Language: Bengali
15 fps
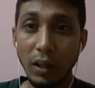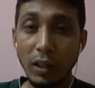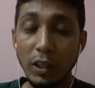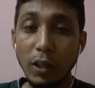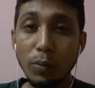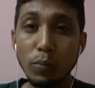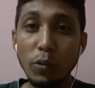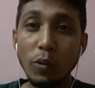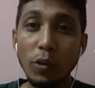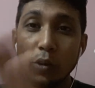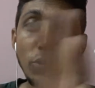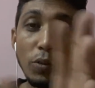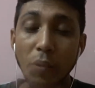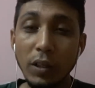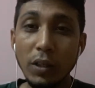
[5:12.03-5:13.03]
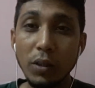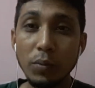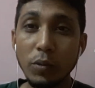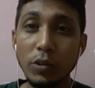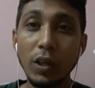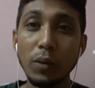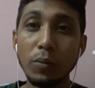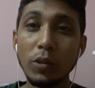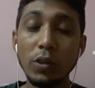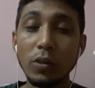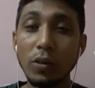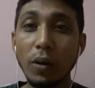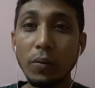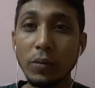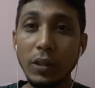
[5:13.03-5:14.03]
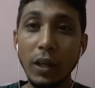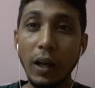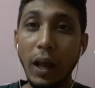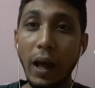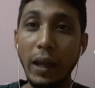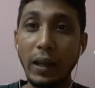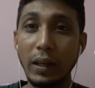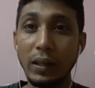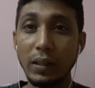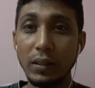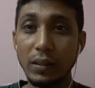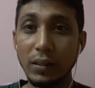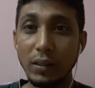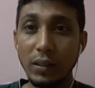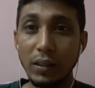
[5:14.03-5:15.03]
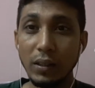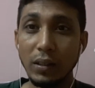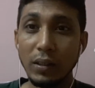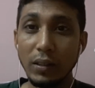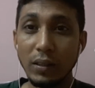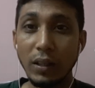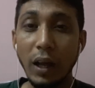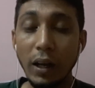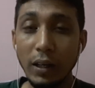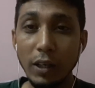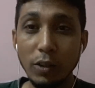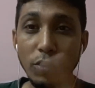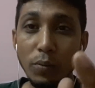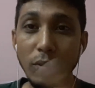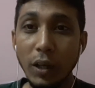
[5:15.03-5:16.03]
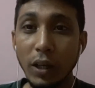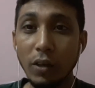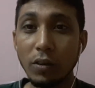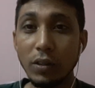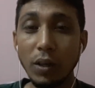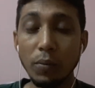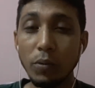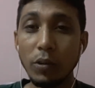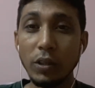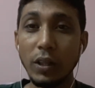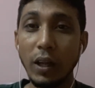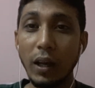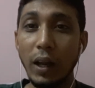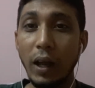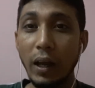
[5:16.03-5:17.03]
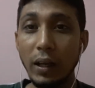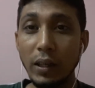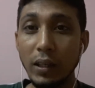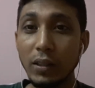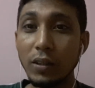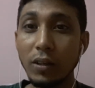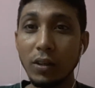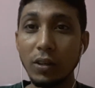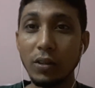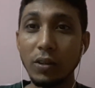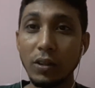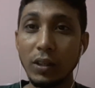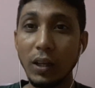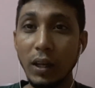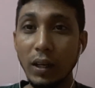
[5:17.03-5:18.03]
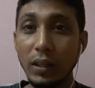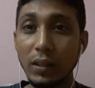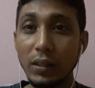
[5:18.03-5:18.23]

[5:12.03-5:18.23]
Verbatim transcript: এদের মূল্য তোমাদের বোঝার মতন ক্ষমতা নাই থাকলে তোমরা এই কথা বলতা না এই ধরনের কথা